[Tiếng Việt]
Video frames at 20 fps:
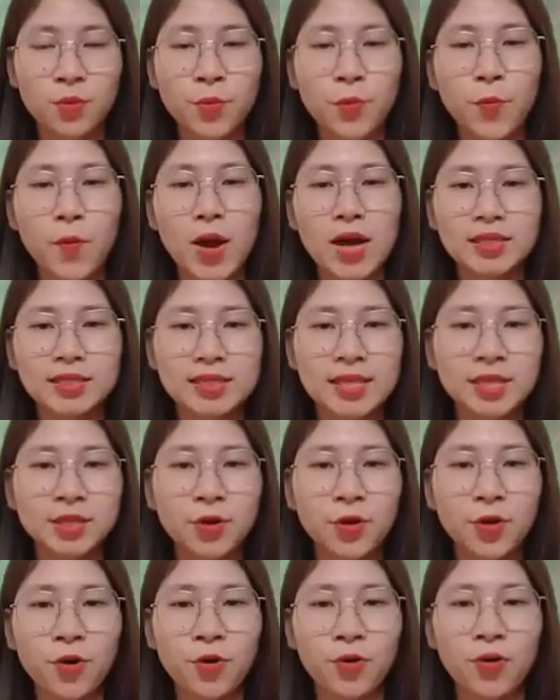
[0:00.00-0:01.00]
Hỏa sinh
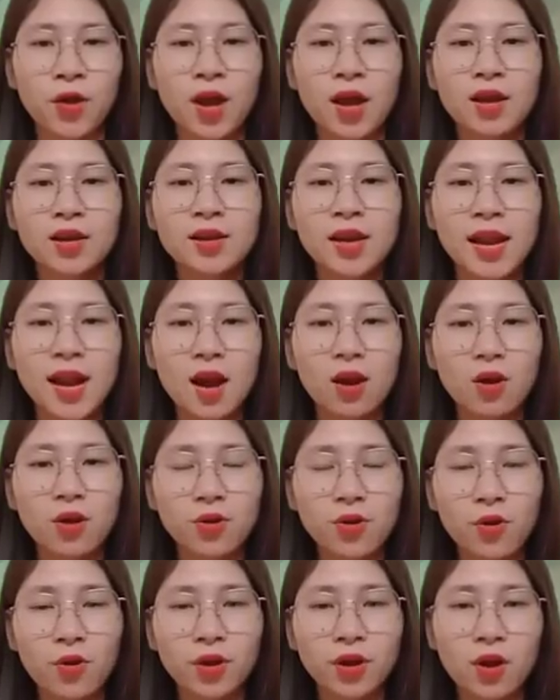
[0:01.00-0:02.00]
Thổ, người đã có
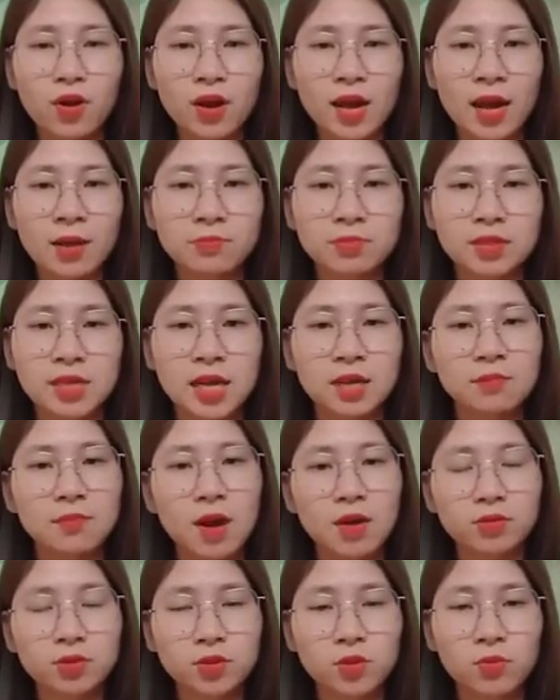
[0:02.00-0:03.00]
đôi có cặp dần
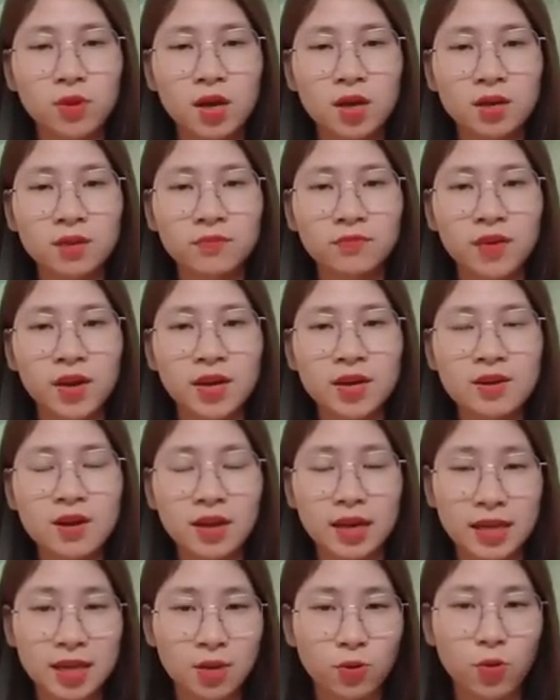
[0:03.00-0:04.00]
bao dung hơn với nửa
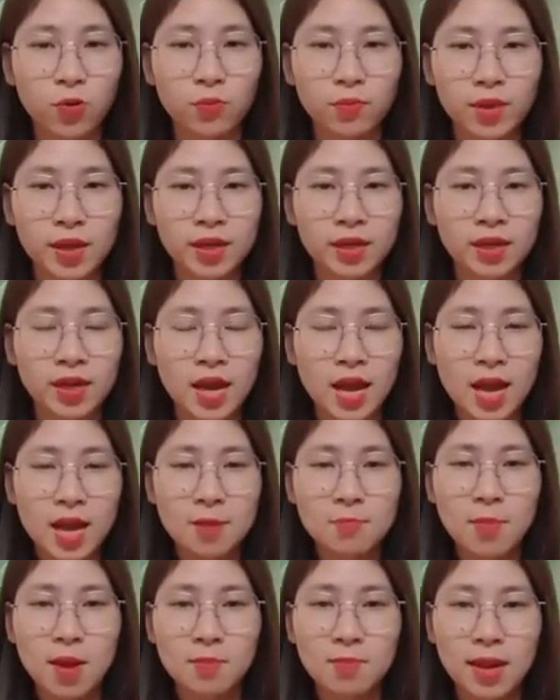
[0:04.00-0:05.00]
kia của mình.
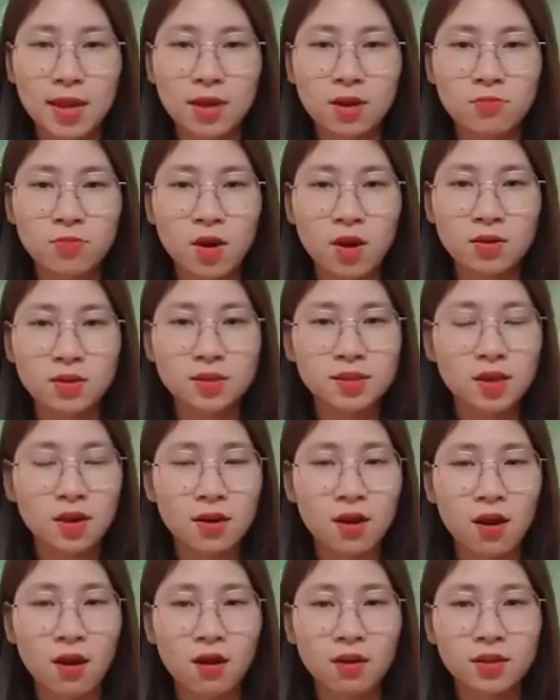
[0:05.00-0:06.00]
Bản mệnh không còn so
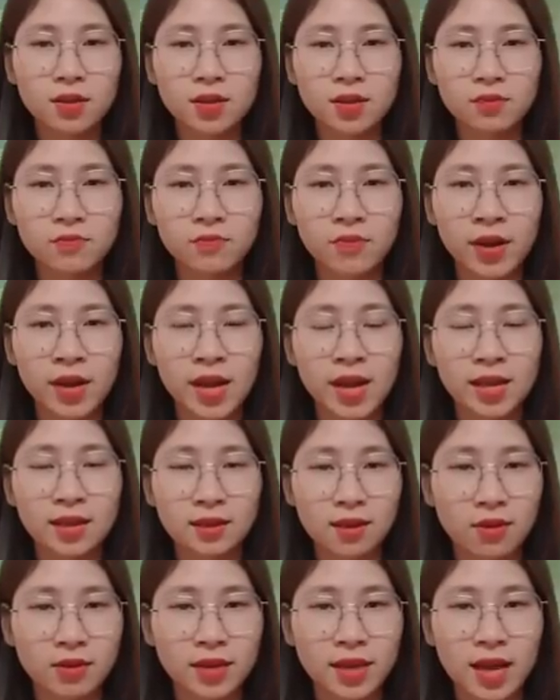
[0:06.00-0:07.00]
đo những vấn đề
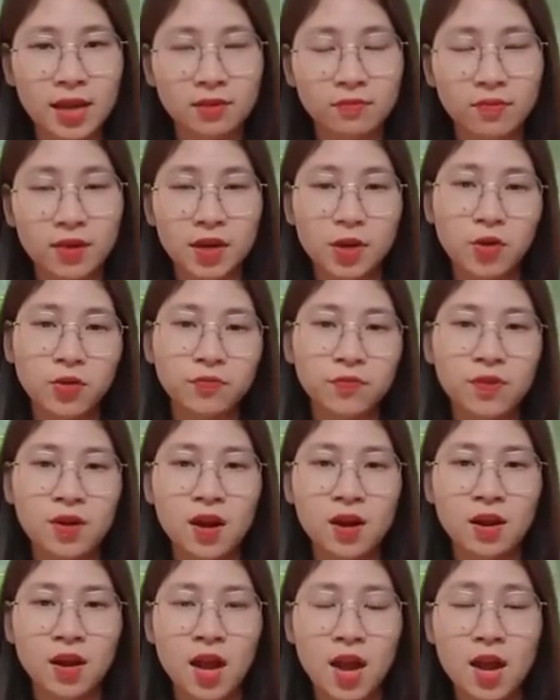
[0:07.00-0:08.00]
nhỏ nhặt với đối
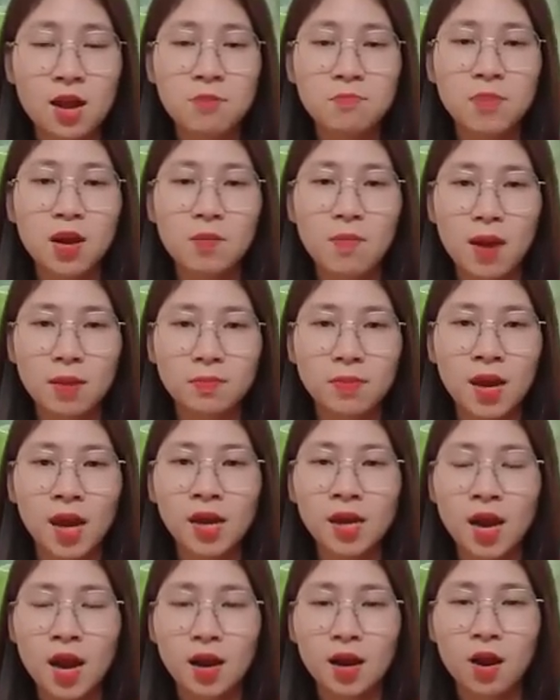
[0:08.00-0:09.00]
phương, bởi bạn biết
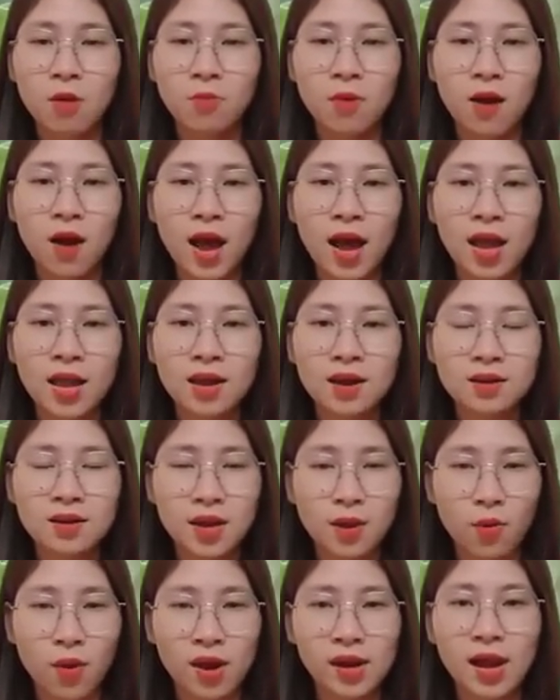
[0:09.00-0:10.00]
không có ai là
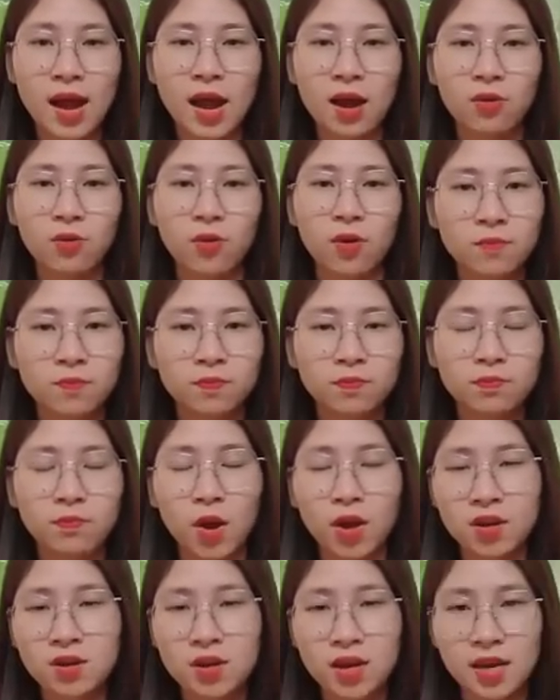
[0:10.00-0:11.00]
người hoàn hảo,
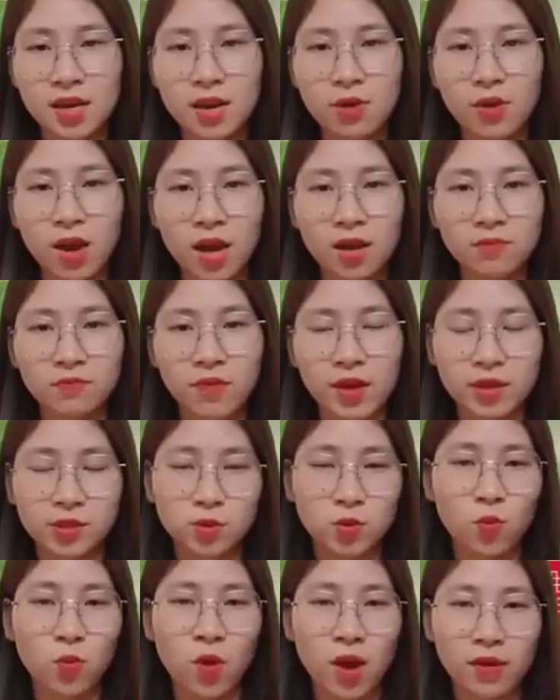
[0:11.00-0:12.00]
mọi người đều cần phải
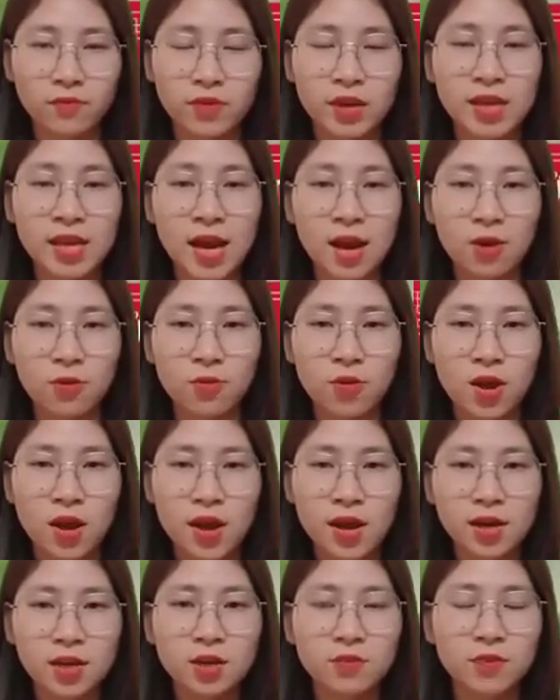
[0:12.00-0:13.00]
dung hòa với nhau.
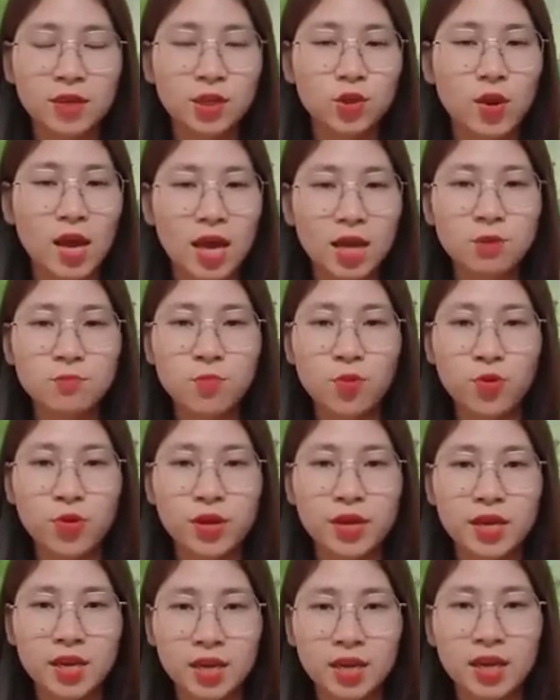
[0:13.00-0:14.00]
Tử vi tuổi Ất
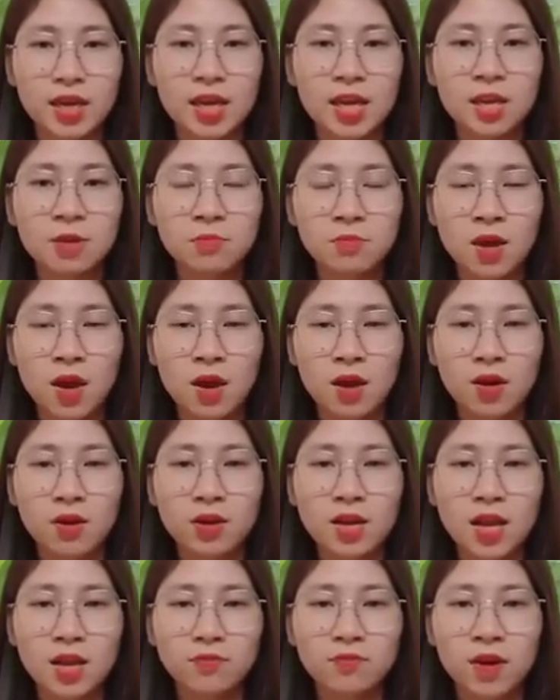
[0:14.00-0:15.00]
Mùi, Kim, có
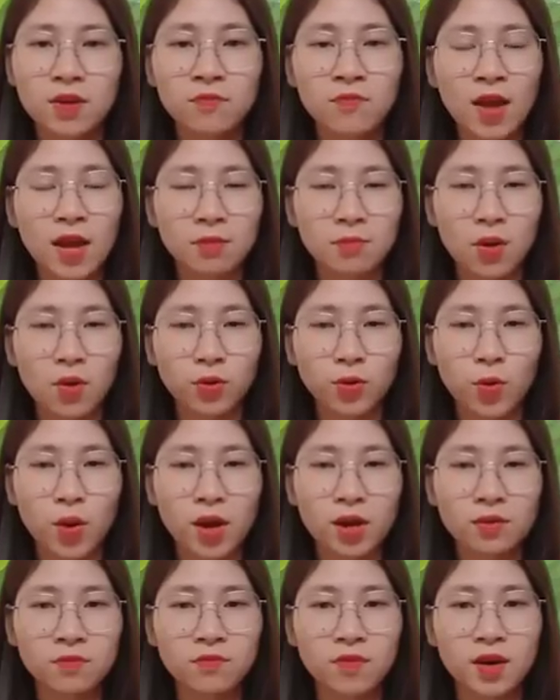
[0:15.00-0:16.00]
thể vướng phải mâu
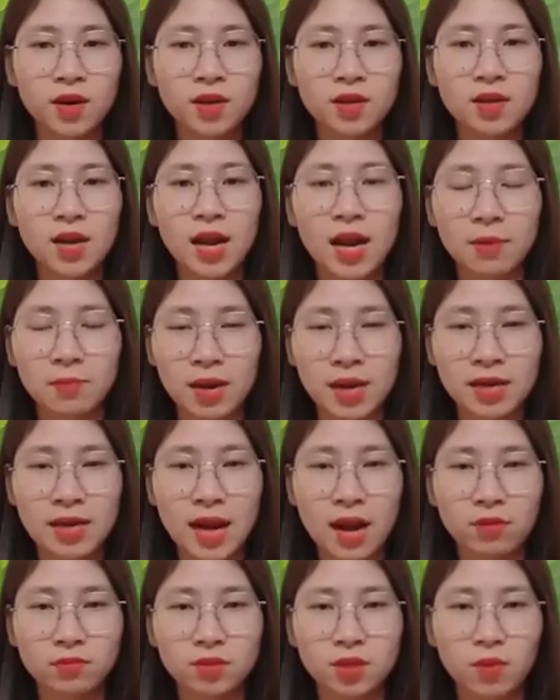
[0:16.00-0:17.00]
thuẫn với người làm lãnh
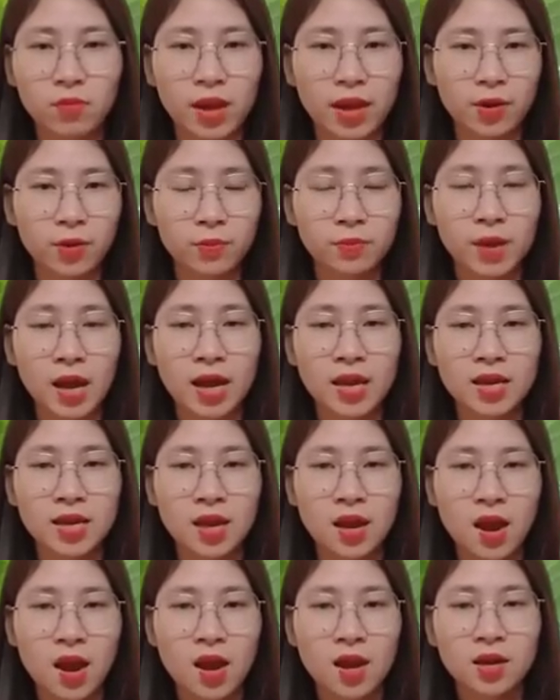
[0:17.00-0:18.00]
đạo trong ngày hôm nay.
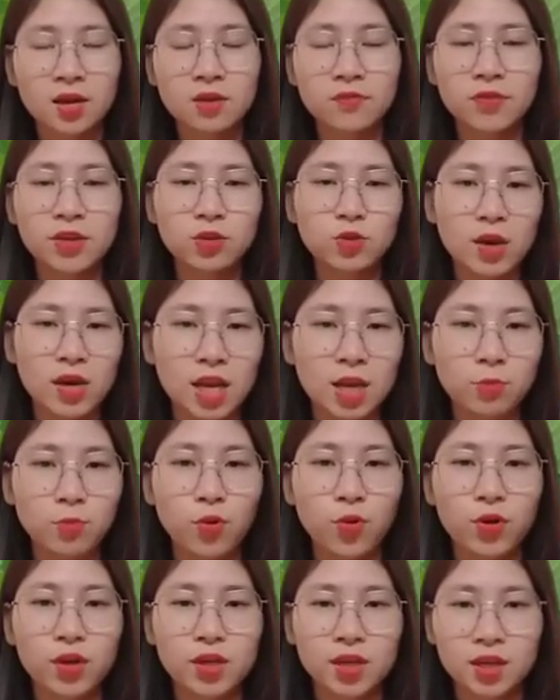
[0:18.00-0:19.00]
Tử vi tuổi Đinh
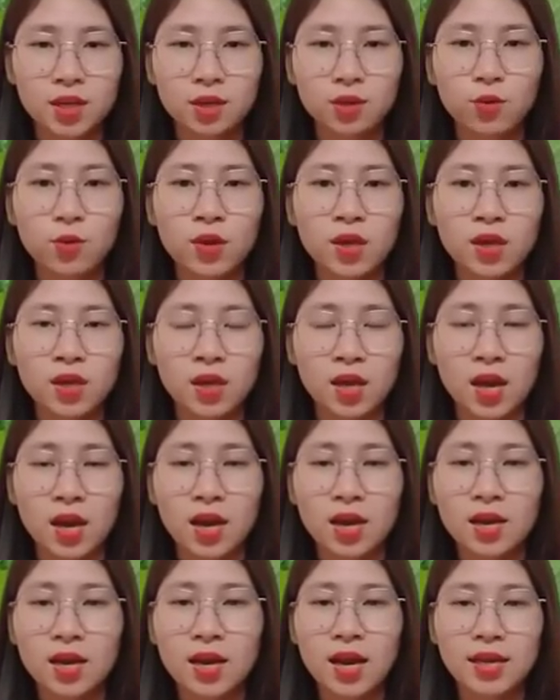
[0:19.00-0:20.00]
Mùi, Thủy,
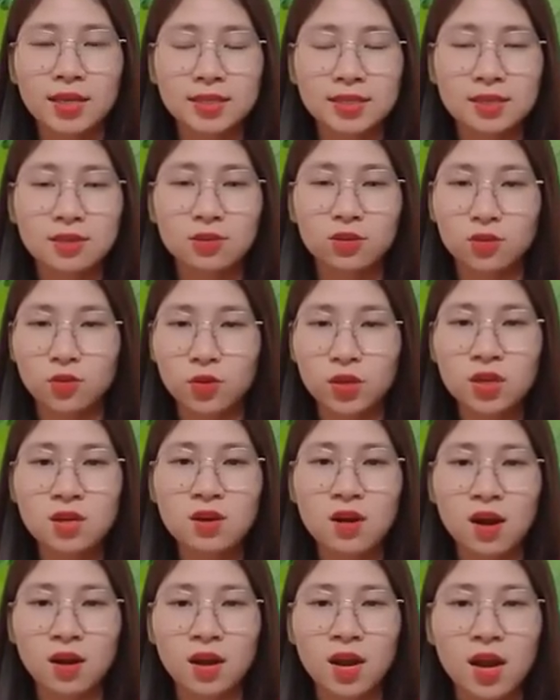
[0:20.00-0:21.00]
nên hành xử nhún
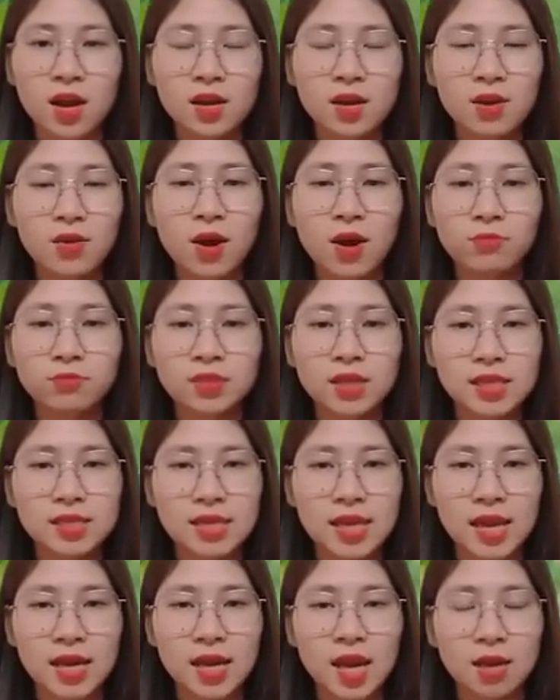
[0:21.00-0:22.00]
nhường, nếu không rất
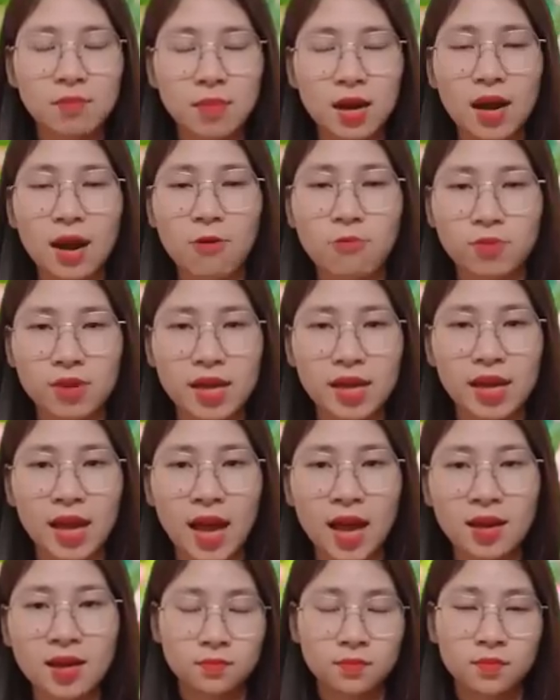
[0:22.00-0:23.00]
dễ gây mất lòng người
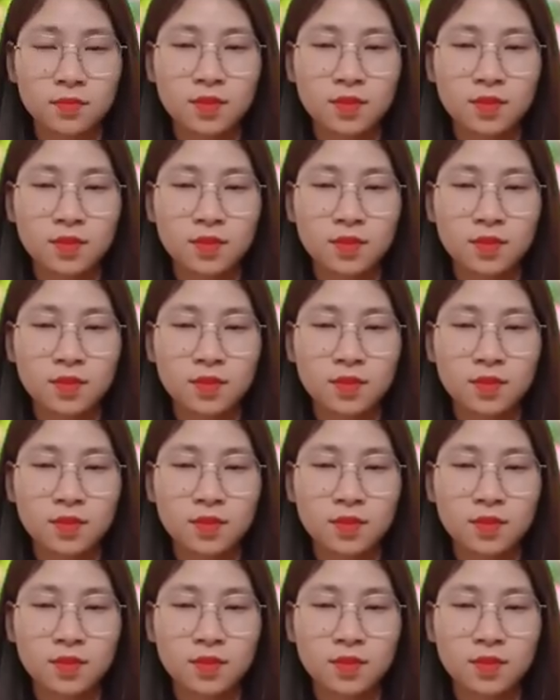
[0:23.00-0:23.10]
khác.